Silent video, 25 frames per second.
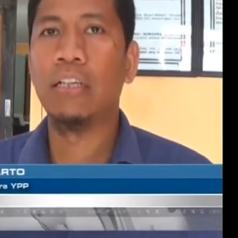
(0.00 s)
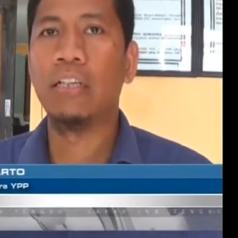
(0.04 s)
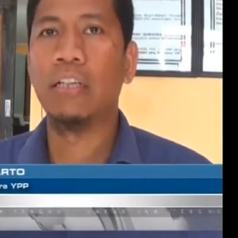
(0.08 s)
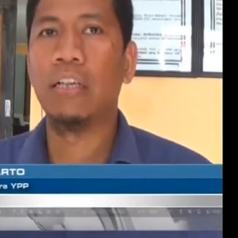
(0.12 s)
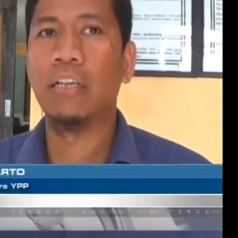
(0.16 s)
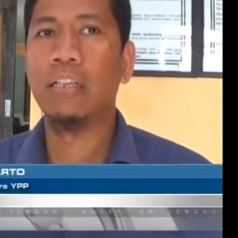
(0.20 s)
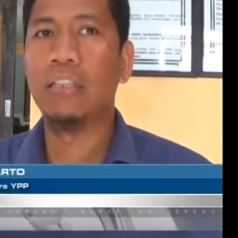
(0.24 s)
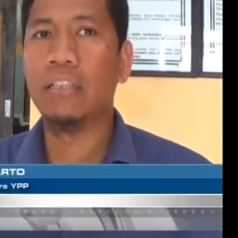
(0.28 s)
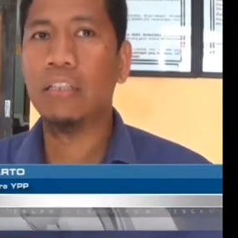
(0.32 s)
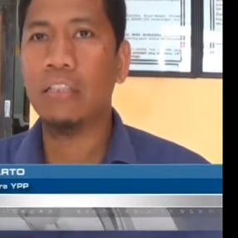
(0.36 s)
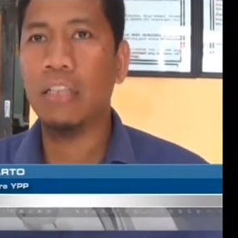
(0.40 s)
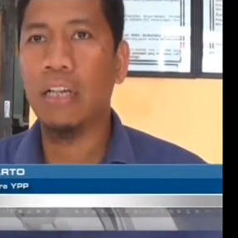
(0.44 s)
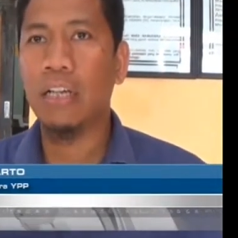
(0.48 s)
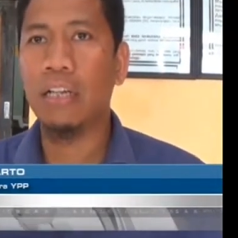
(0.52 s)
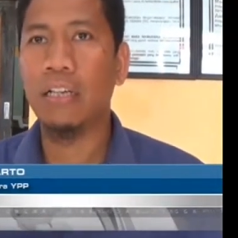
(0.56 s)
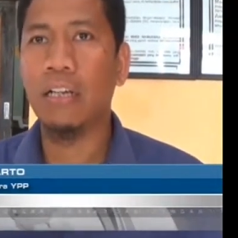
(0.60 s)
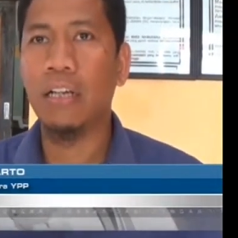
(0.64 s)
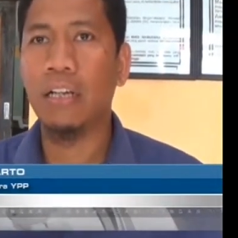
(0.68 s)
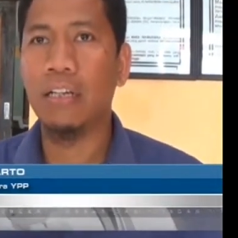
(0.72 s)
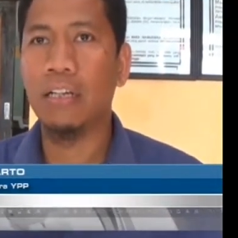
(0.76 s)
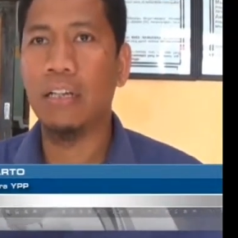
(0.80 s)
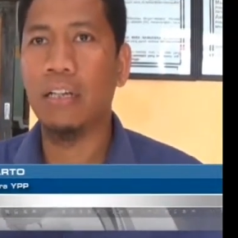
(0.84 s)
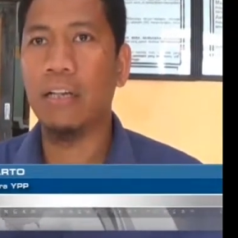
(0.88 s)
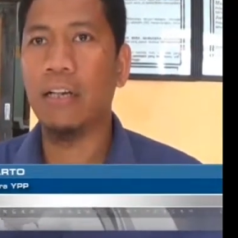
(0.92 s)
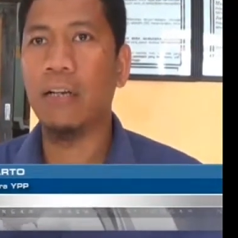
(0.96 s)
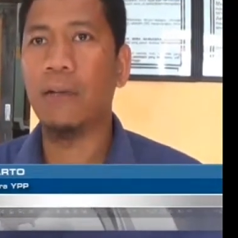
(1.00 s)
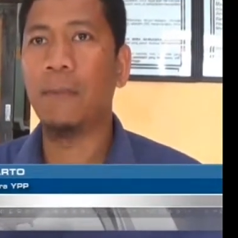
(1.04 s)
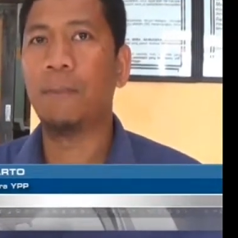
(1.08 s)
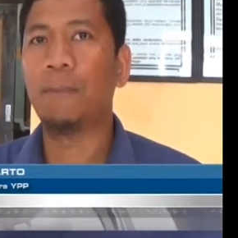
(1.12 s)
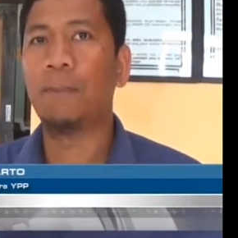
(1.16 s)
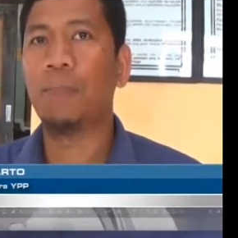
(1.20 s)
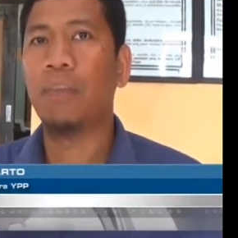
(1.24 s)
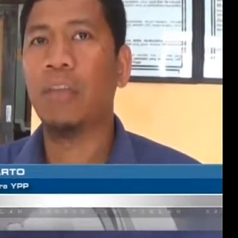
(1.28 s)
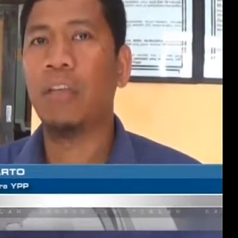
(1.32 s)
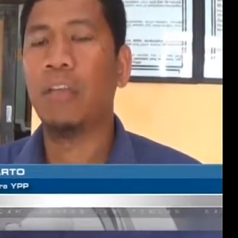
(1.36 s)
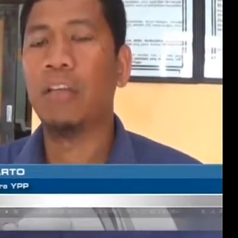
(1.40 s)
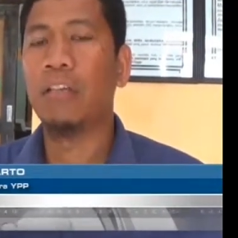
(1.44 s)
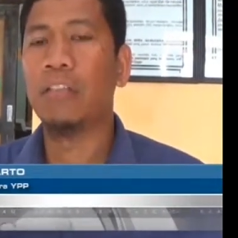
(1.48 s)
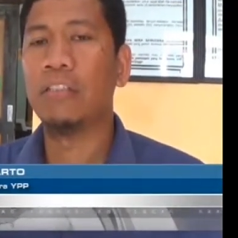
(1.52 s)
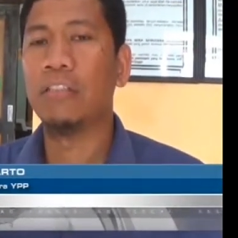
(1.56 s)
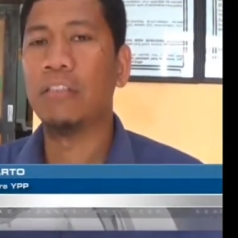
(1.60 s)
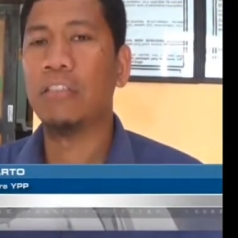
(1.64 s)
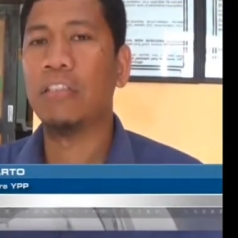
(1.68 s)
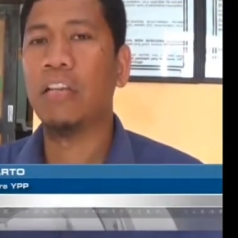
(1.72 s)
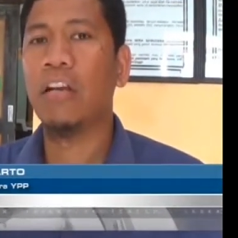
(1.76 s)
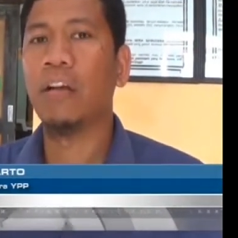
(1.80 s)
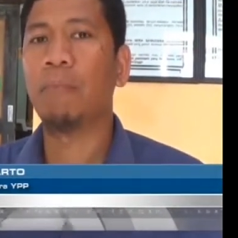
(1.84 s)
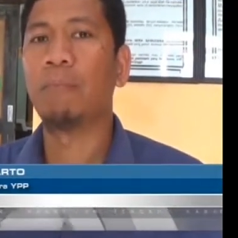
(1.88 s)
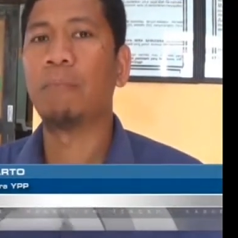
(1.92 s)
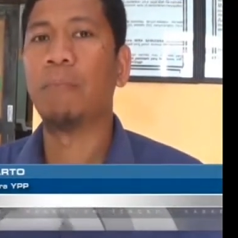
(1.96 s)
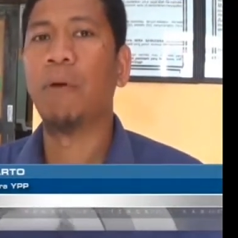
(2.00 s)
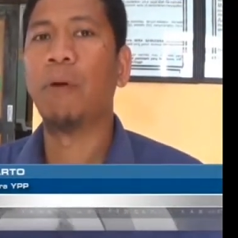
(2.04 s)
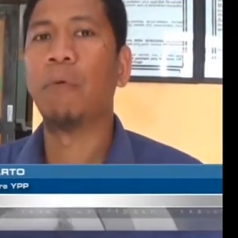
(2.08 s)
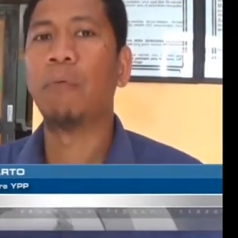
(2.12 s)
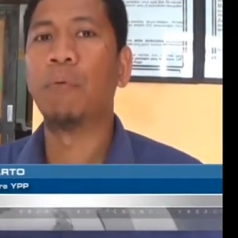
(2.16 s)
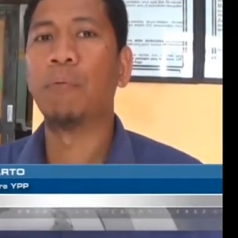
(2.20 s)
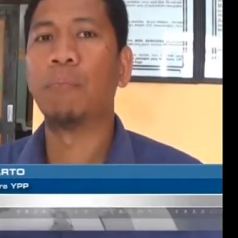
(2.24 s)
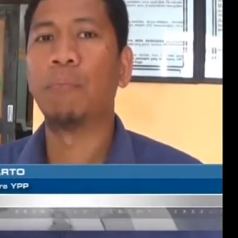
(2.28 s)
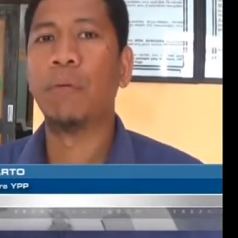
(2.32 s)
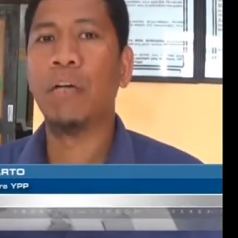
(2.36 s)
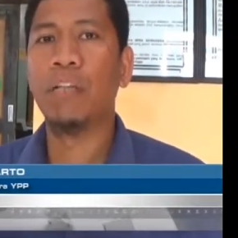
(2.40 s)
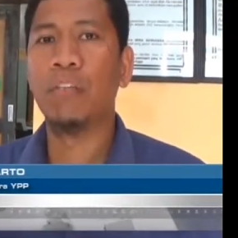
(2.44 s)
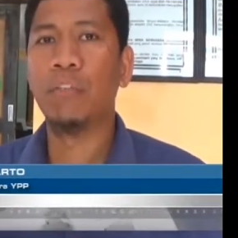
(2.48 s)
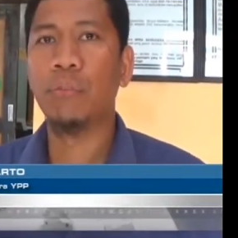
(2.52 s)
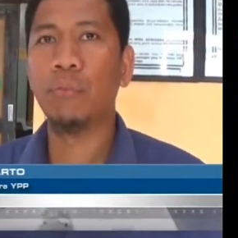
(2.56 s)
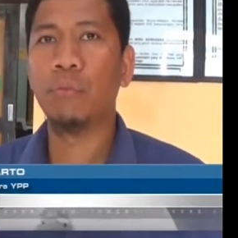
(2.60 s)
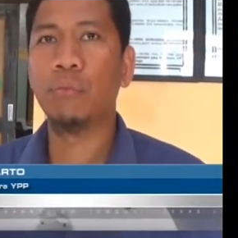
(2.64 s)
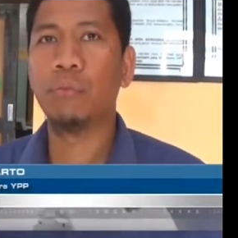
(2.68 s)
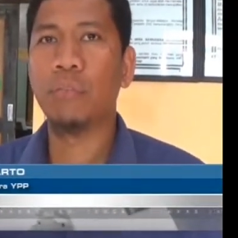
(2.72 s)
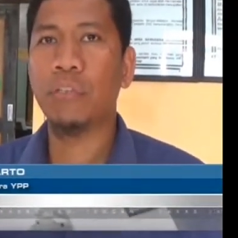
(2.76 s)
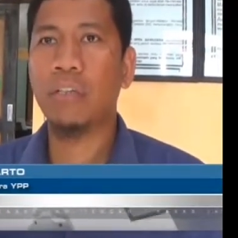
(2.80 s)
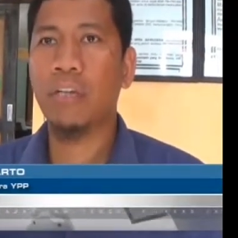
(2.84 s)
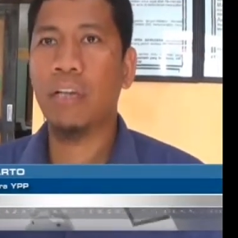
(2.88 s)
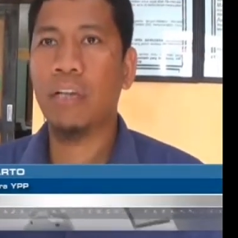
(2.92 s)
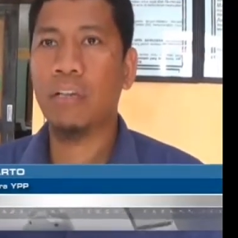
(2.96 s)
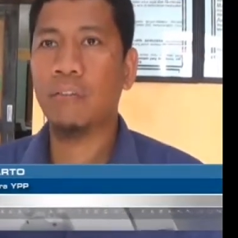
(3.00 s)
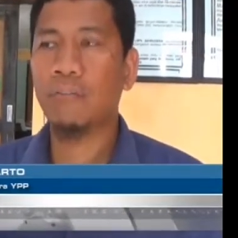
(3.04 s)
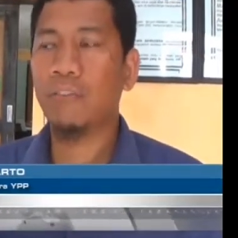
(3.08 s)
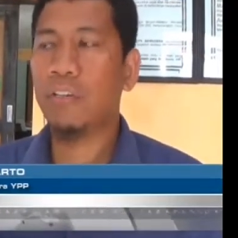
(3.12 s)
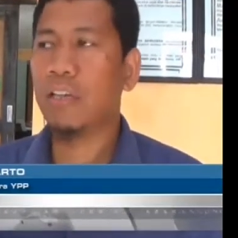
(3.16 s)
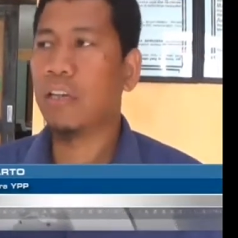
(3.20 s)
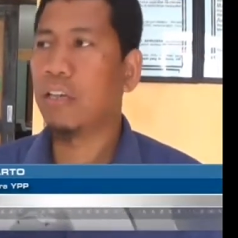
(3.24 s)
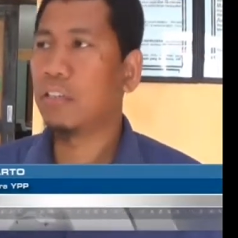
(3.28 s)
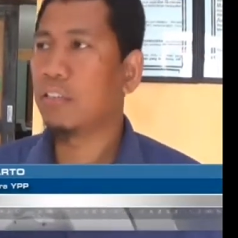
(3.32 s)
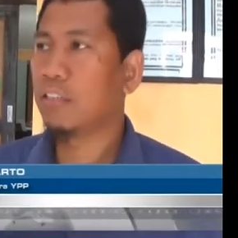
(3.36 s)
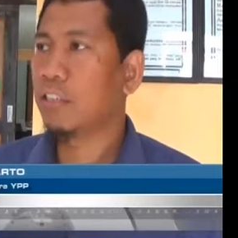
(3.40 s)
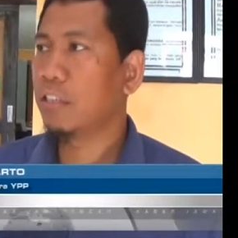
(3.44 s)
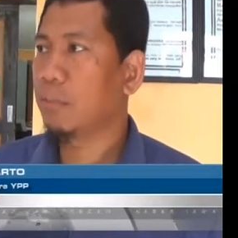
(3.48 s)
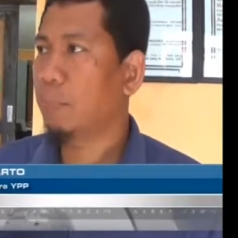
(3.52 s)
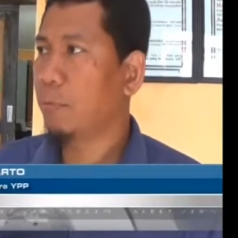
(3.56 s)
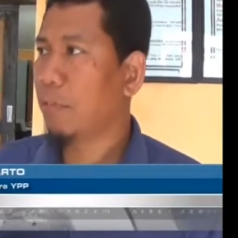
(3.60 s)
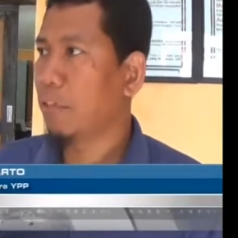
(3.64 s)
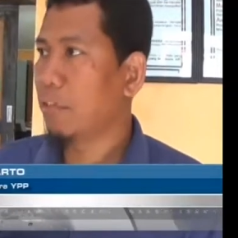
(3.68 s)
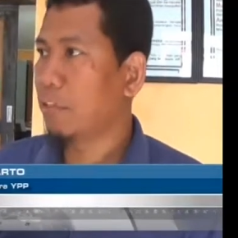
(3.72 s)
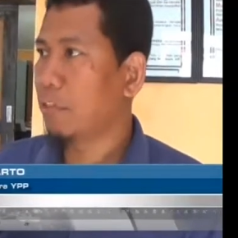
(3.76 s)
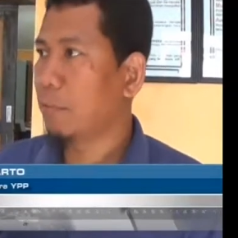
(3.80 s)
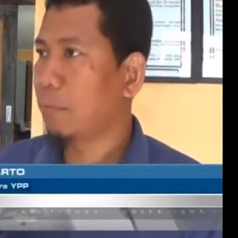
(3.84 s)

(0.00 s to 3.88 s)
dan ini anak-anak siap mau membantu mengklarifikasi pada